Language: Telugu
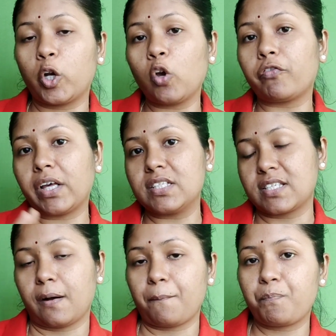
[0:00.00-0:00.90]
ఆడియో
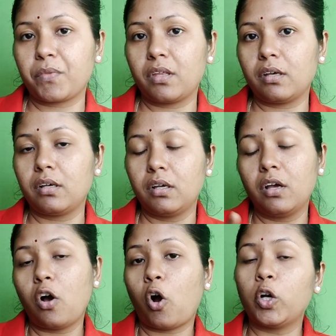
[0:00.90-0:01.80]
ఫైల్స్గా
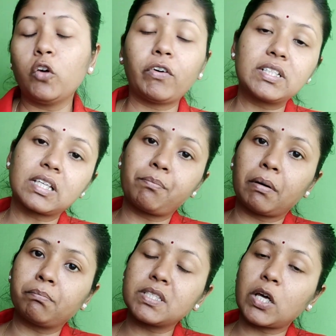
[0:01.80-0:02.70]
ఆడియో ఫైల్స్గా
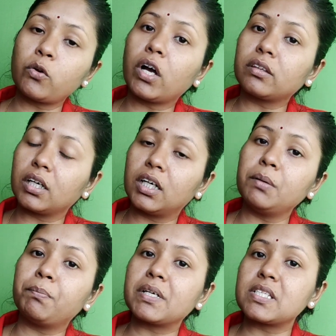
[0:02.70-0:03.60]
పంపిస్తారు ఆ
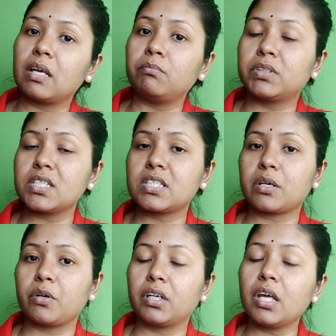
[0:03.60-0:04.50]
థర్డ్ పర్సన్ ఏం
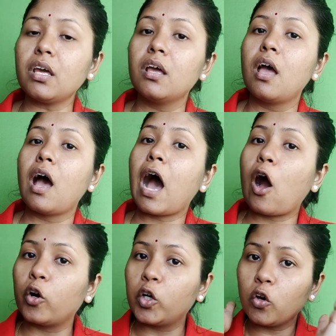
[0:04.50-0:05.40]
చేస్తారు అంటే ఆ
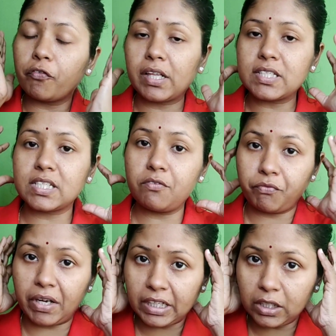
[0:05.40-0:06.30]
ఆడియో ఫైల్స్ని
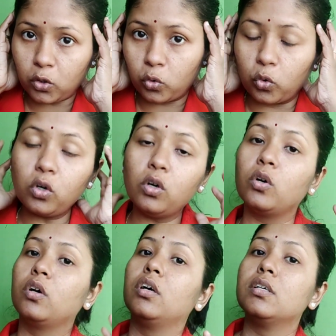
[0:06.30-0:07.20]
వింటూ
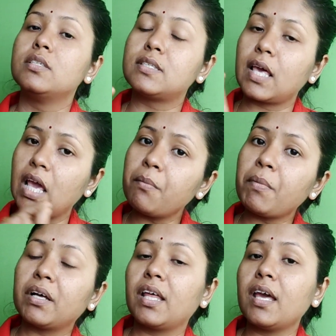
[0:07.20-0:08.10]
సేమ్
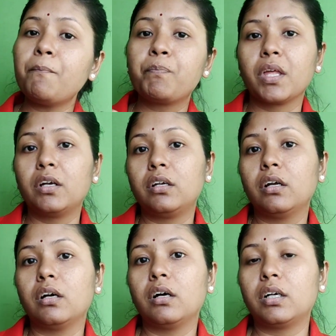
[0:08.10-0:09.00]
అదే
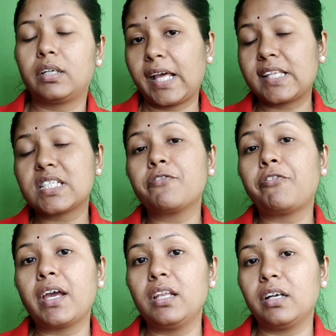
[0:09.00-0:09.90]
టెక్స్ట్
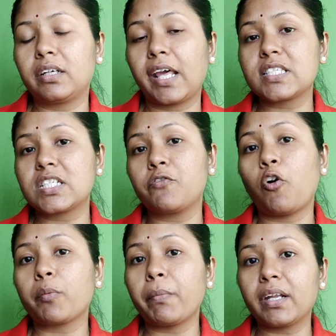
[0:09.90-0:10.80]
ఫైల్ టెక్స్ట్
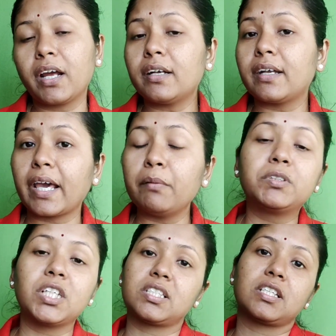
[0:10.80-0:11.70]
ఫార్మాట్గా టైప్
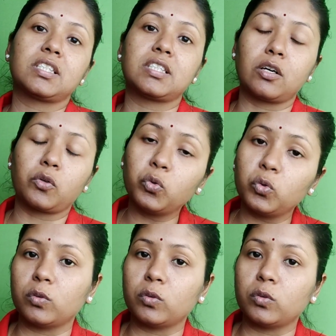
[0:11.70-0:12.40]
చేసేస్తారు